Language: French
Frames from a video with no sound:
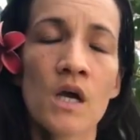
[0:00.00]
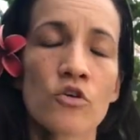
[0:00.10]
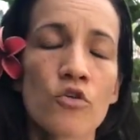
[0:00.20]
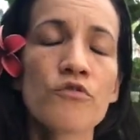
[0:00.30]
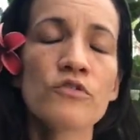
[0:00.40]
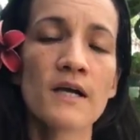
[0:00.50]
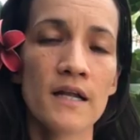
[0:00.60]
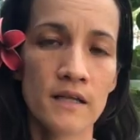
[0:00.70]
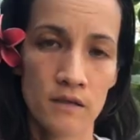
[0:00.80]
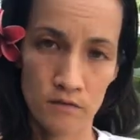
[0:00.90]
Que vous
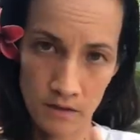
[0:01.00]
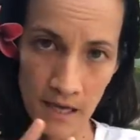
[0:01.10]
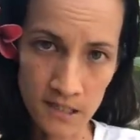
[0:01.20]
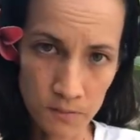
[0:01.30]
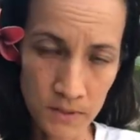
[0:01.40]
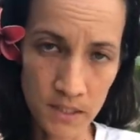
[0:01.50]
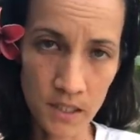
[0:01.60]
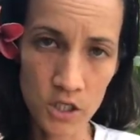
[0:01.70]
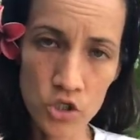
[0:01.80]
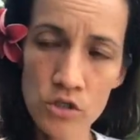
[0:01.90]
allez expliquer
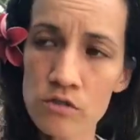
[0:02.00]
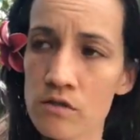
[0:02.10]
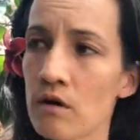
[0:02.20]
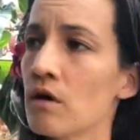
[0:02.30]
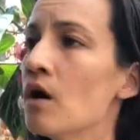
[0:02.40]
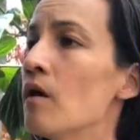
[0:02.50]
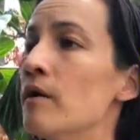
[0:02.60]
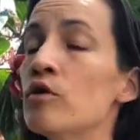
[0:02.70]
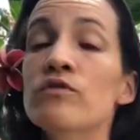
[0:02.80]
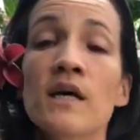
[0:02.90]
les choses
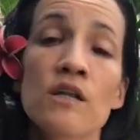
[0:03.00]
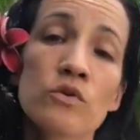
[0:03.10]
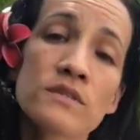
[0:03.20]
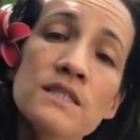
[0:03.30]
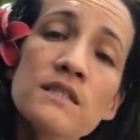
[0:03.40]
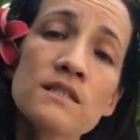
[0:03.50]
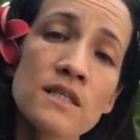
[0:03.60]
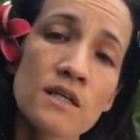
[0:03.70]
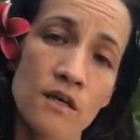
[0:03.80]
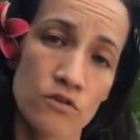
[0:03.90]
et que vous allez aussi
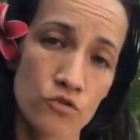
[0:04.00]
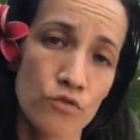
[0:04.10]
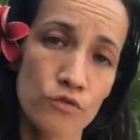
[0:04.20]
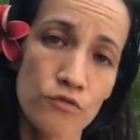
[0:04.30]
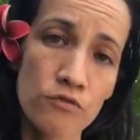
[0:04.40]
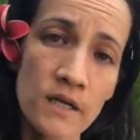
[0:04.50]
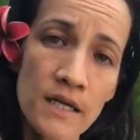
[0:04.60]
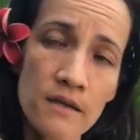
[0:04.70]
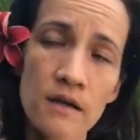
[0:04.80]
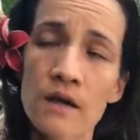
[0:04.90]
dire ce que vous
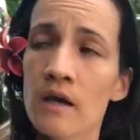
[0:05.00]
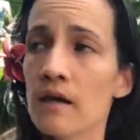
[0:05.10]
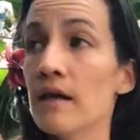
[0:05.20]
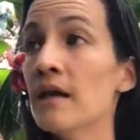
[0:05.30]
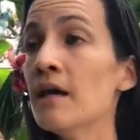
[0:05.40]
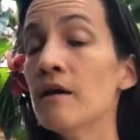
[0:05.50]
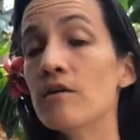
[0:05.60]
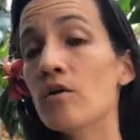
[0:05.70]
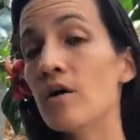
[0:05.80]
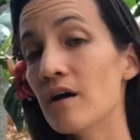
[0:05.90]
voulez et
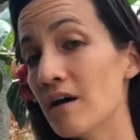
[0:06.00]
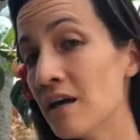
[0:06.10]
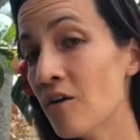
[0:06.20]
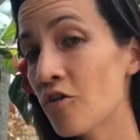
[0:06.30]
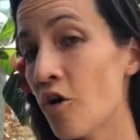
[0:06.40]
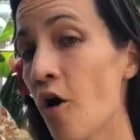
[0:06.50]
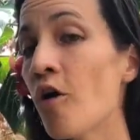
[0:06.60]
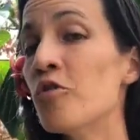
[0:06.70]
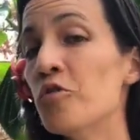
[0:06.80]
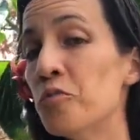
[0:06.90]
et
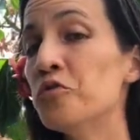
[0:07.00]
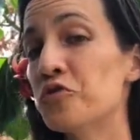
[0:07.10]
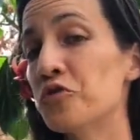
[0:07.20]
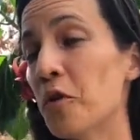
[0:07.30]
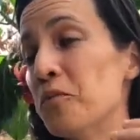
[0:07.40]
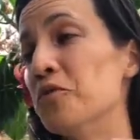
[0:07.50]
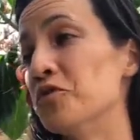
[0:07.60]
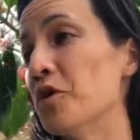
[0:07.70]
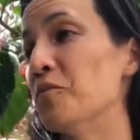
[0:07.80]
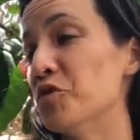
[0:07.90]
encore le plus top, le
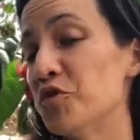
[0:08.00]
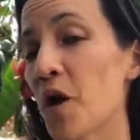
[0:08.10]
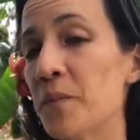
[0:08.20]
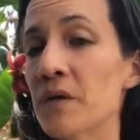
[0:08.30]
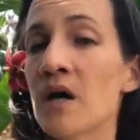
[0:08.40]
top du top,